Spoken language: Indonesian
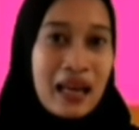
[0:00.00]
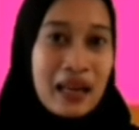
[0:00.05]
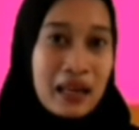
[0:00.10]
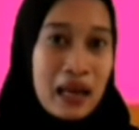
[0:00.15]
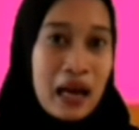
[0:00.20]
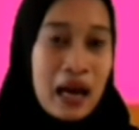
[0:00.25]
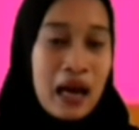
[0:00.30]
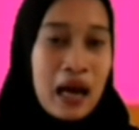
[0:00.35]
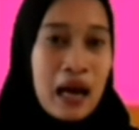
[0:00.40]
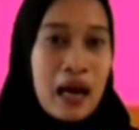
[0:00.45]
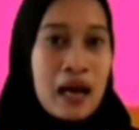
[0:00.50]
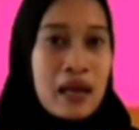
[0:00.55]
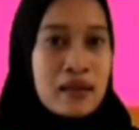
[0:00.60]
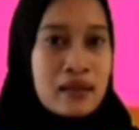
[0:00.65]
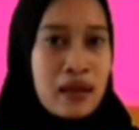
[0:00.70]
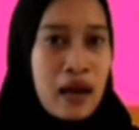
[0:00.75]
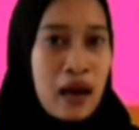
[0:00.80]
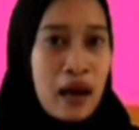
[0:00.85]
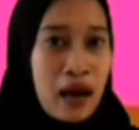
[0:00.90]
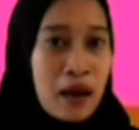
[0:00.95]
Nah,
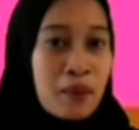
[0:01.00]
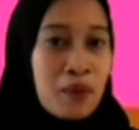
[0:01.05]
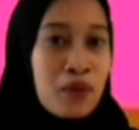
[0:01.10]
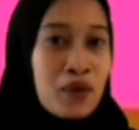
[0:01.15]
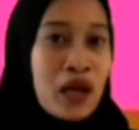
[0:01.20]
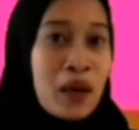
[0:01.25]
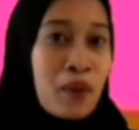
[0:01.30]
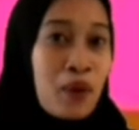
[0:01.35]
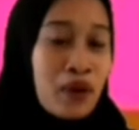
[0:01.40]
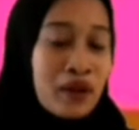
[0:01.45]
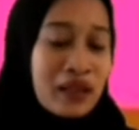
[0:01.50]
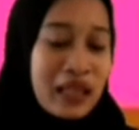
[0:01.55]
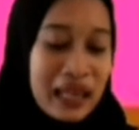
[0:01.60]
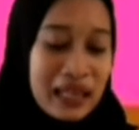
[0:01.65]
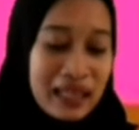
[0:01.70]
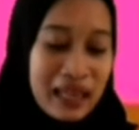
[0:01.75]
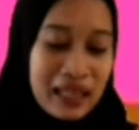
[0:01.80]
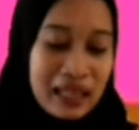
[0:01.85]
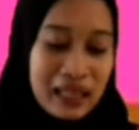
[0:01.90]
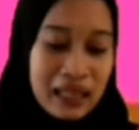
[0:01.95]
sekarang Bunda mau
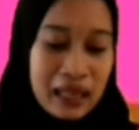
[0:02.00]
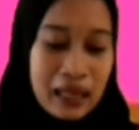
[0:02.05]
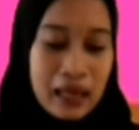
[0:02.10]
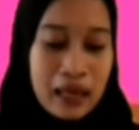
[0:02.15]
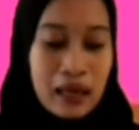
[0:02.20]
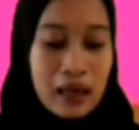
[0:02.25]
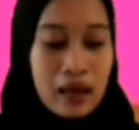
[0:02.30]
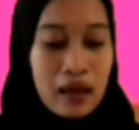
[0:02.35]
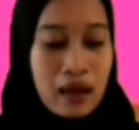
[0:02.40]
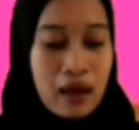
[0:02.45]
tanya nih,